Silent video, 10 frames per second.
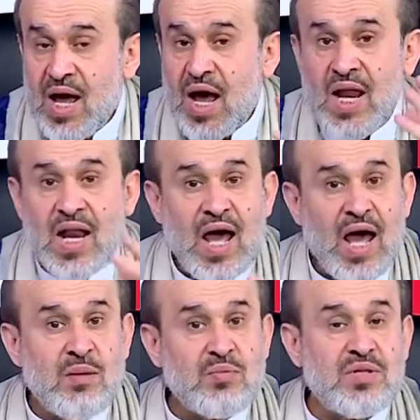على
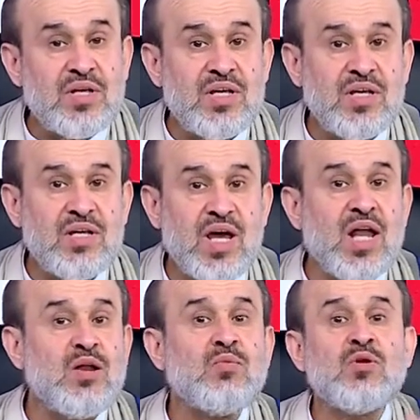عبده
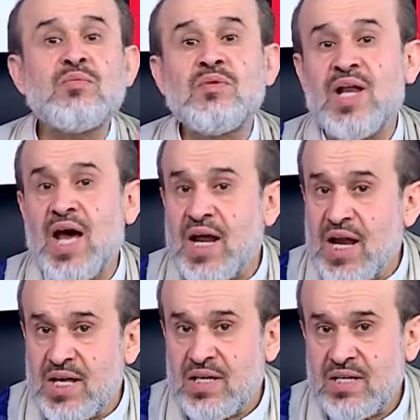المقبل
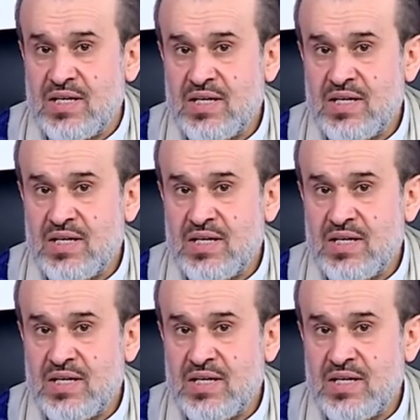عليه